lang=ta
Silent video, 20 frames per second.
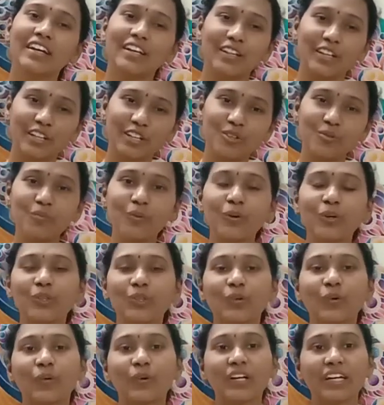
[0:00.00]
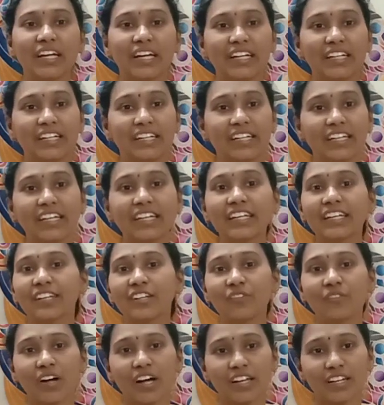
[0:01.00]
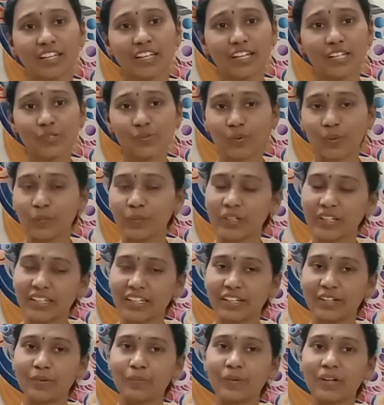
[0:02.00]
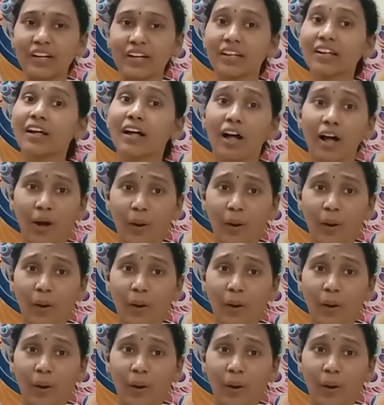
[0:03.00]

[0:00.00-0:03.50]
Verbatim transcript: இது இன்முகத்தோடு கேட்டுகிட்டே இருந்த வாரியார் சுவாமிகள் என்ன பண்ணுறாரு